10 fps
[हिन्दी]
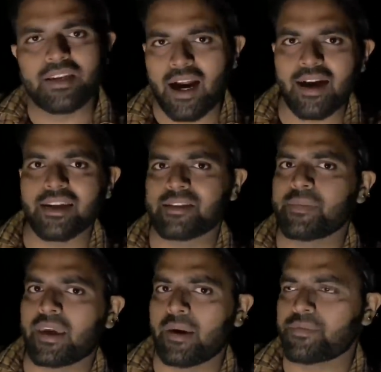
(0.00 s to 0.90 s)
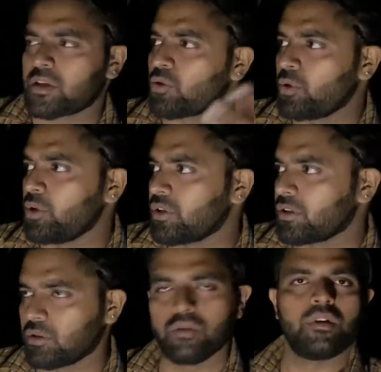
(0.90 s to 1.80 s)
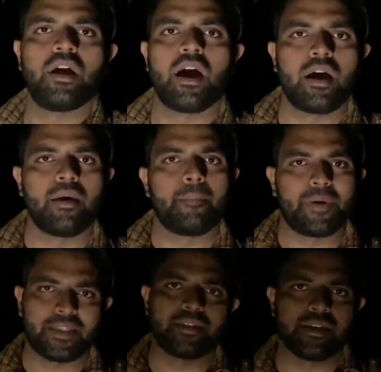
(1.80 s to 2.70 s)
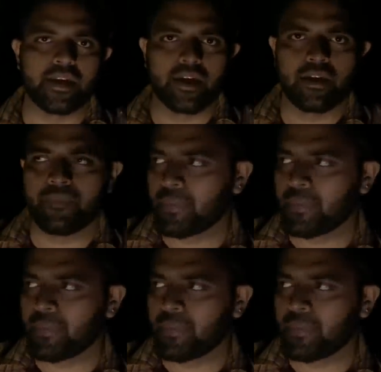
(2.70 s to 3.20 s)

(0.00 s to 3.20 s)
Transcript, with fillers: अगर इसमें कैप्चर हुई होगी तो पता ही चल जाएगा